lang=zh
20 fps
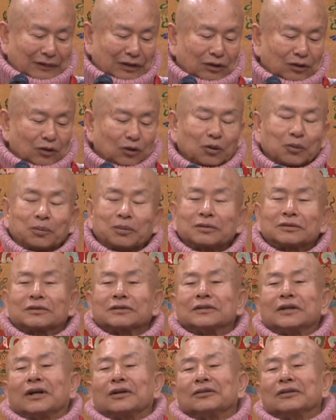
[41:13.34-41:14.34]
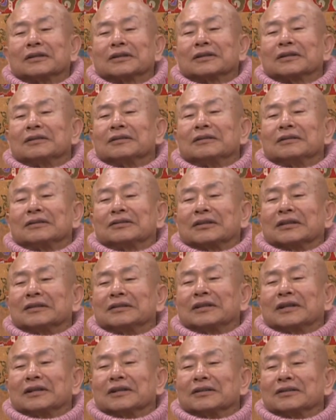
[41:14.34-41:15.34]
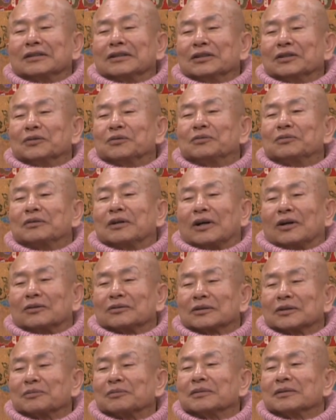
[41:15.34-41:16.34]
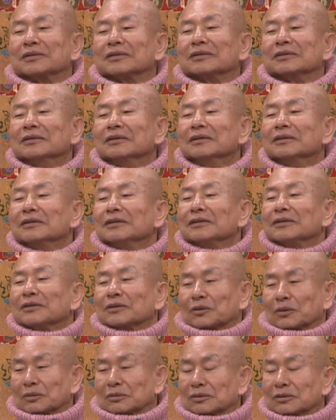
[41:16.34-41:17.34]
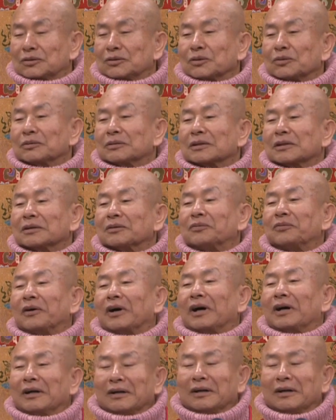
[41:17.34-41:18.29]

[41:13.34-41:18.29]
我不知道那个那现在的第一富豪是不是都是修这个法？